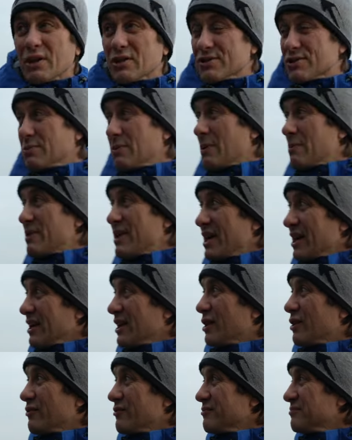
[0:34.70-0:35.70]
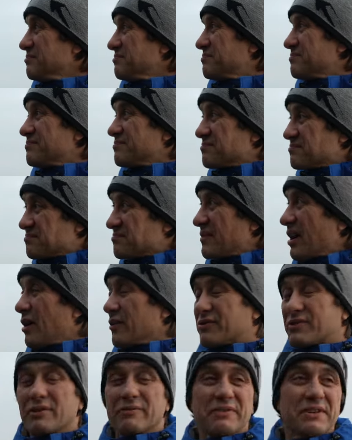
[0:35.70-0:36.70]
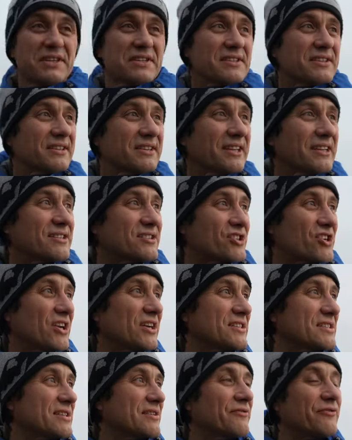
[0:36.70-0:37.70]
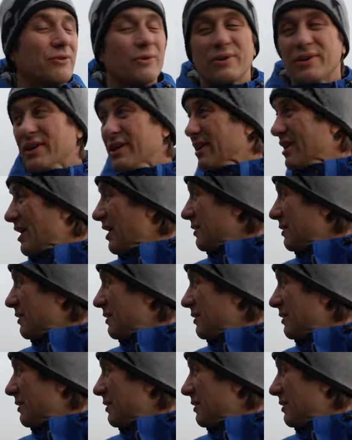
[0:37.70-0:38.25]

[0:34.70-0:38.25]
so beim Herlaufen auf der Wiese nichts Gescheites gefunden,